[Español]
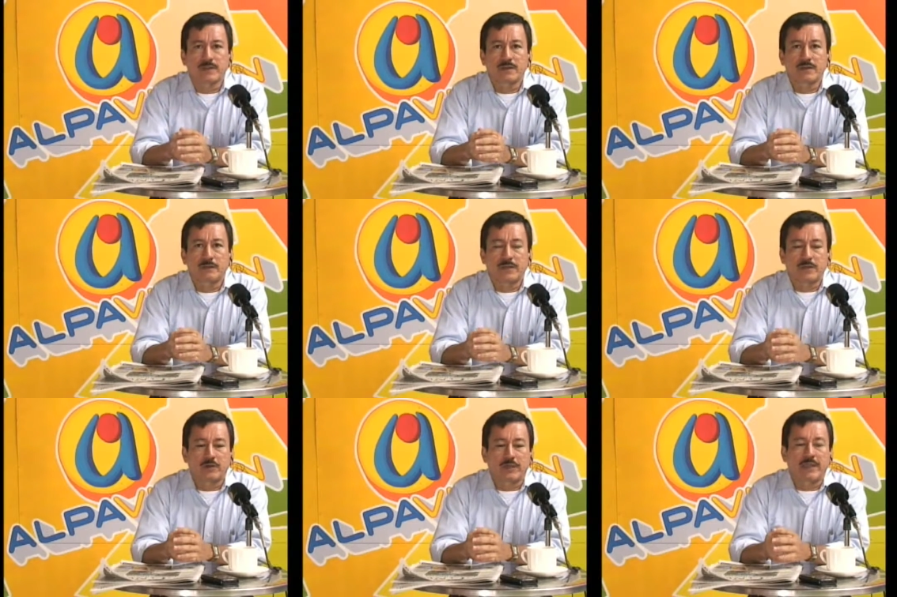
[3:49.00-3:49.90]

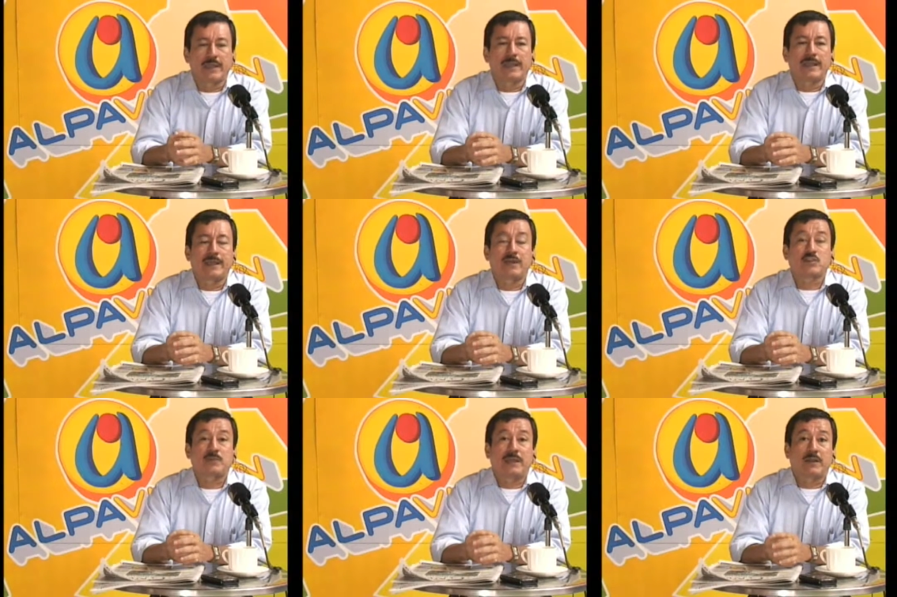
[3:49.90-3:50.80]
Bueno, eh, los
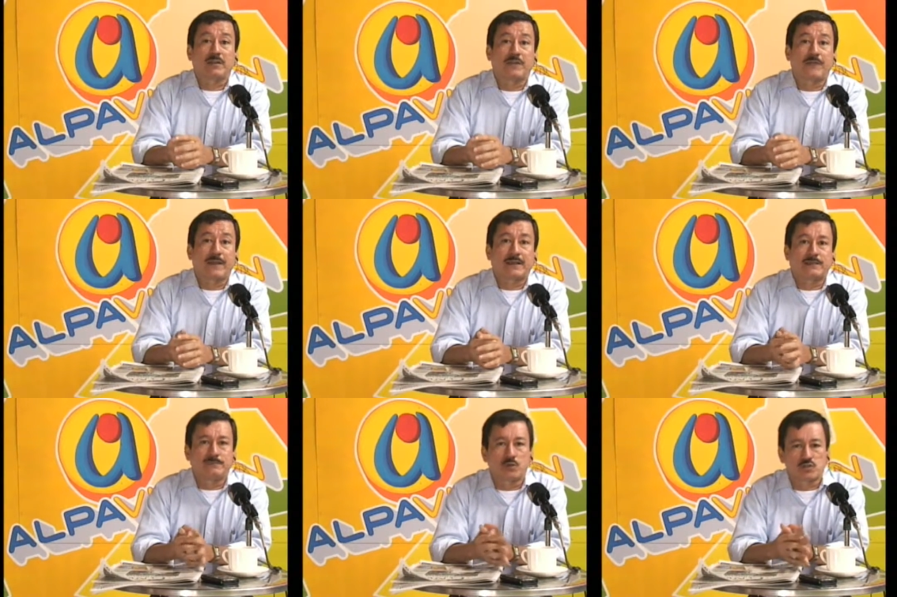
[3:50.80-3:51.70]
peligros del
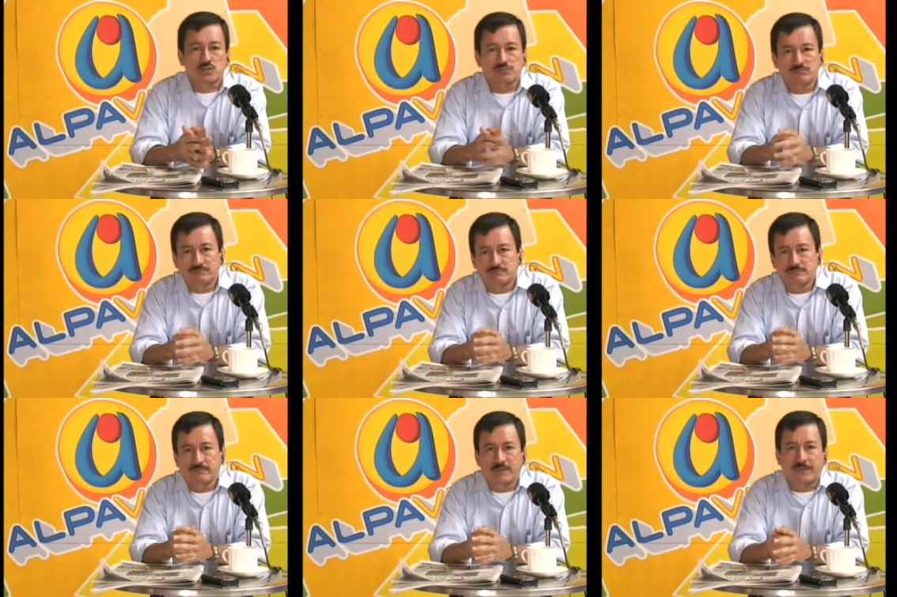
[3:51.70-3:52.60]
Facebook.
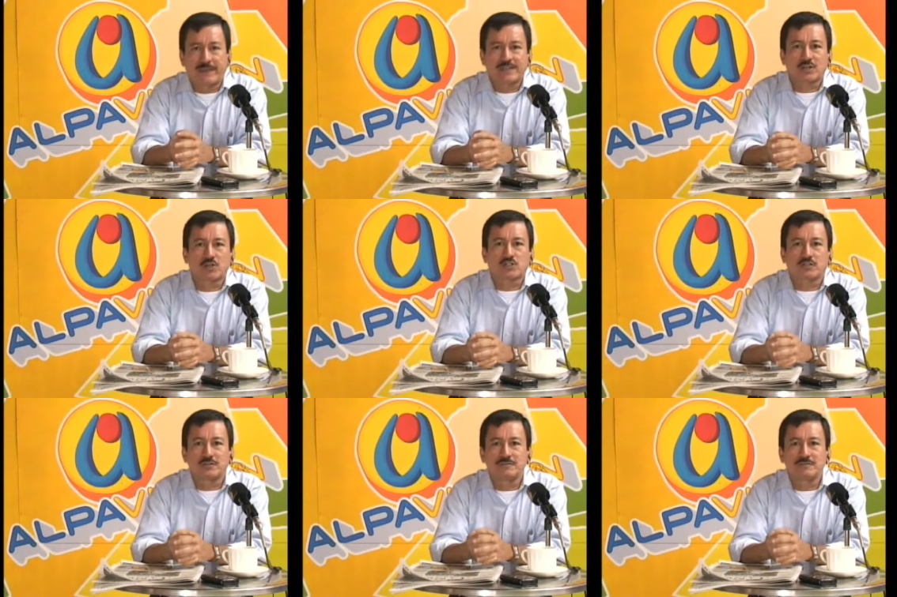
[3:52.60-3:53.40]
Face rostro, ¿no?